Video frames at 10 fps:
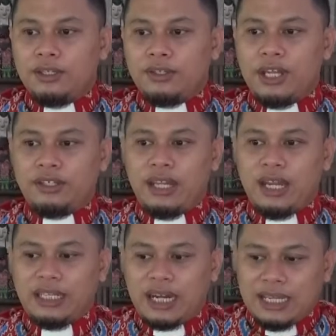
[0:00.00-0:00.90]

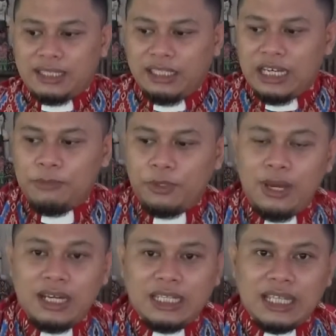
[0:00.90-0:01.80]
Saudara-saudara yang terkasih dalam
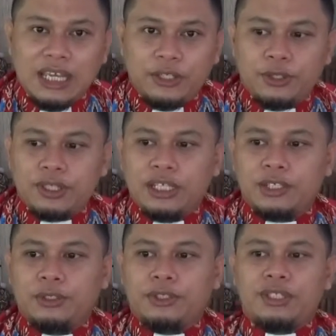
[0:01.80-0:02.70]
Tuhan kita Yesus
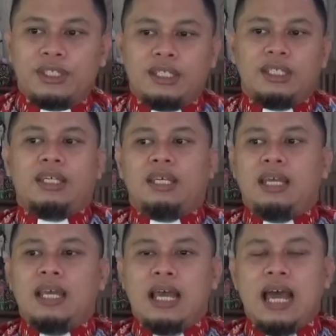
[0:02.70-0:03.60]
Kristus,
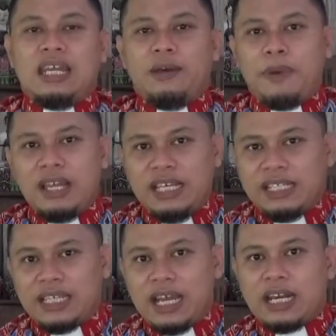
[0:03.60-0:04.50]
ada
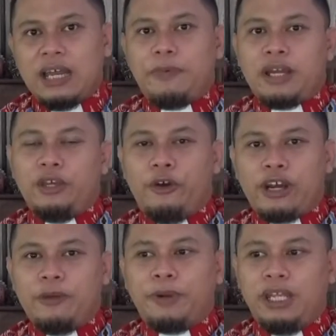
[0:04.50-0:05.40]
banyak cara bagi
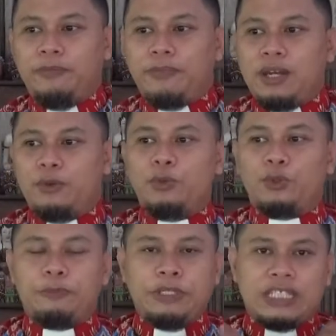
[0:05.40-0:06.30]
orang beriman
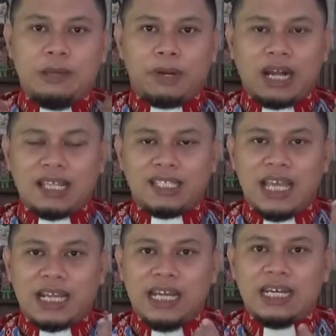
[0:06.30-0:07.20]
untuk bisa
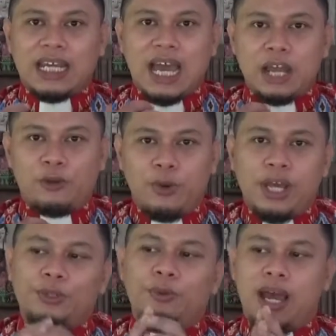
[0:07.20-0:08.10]
merasakan
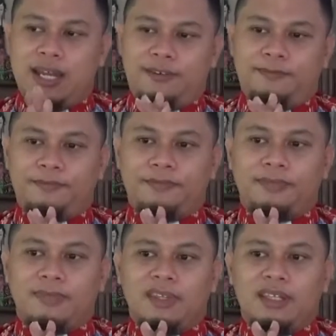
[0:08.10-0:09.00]
keagungan Tuhan.
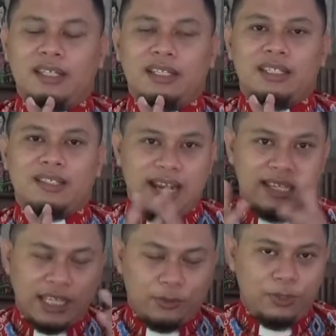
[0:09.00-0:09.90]

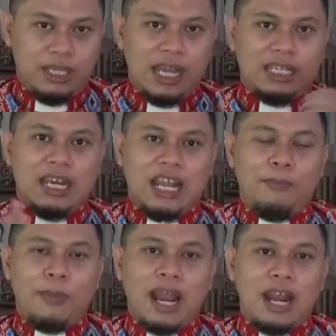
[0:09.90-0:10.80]
Salah satunya
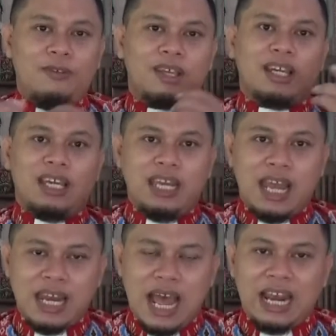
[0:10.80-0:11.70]
adalah melalui
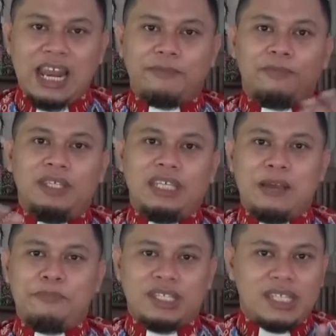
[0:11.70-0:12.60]
keindahan alam
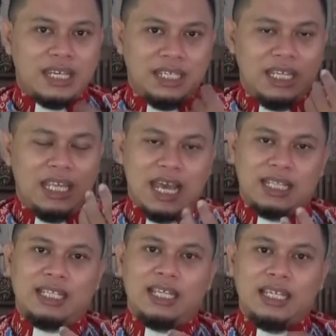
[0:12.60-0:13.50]
yang bisa
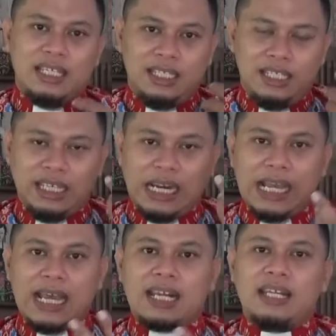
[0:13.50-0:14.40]
dilihat,
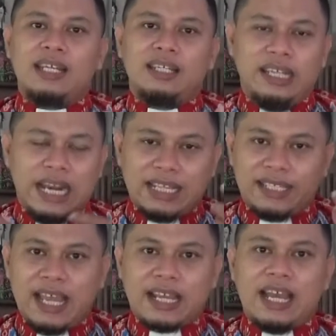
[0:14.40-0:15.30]
didengar,
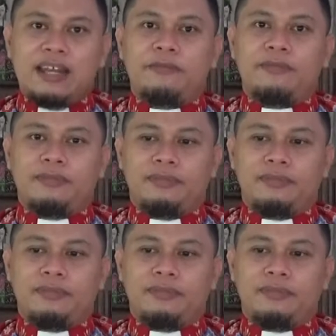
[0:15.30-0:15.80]
dirasakan.